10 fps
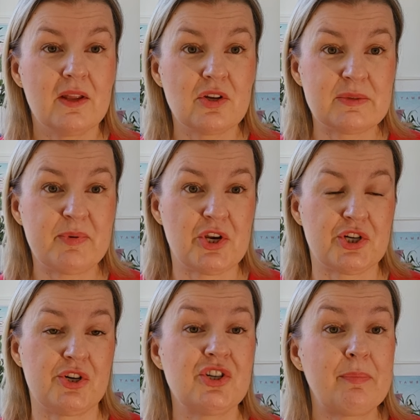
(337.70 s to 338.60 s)
To jest
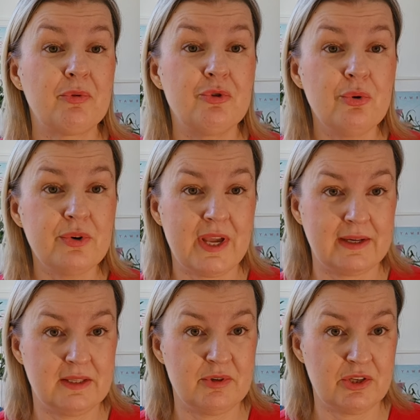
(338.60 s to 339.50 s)
pierwsza rzecz. A po drugie,
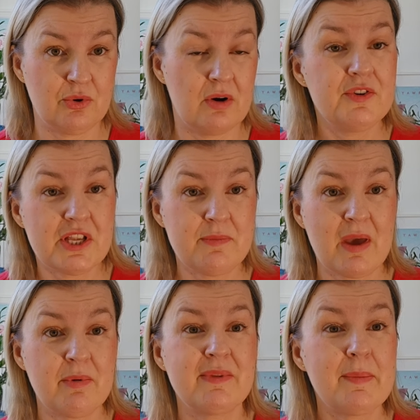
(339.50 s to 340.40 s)
gdyby nie duchowość, ja nie
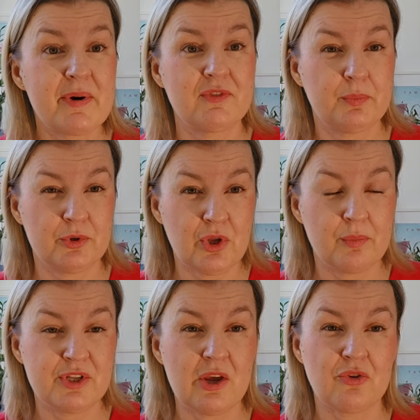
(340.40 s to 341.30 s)
miałabym
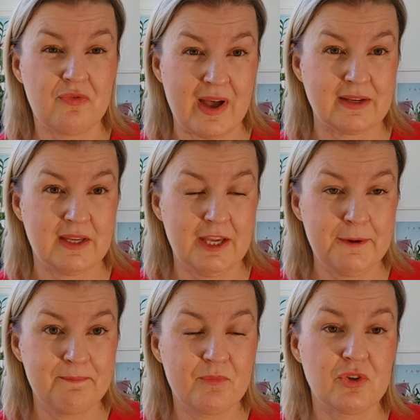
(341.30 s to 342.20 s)
najprawdopodobniej
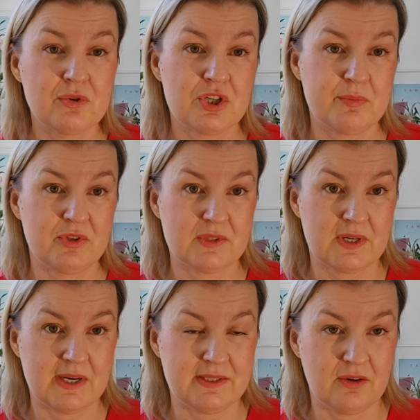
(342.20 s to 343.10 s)
odwagi do tego, żeby to
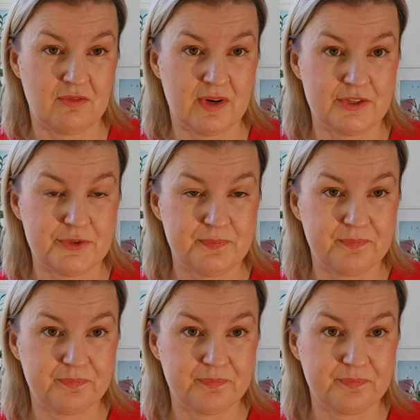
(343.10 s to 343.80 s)
zrealizować.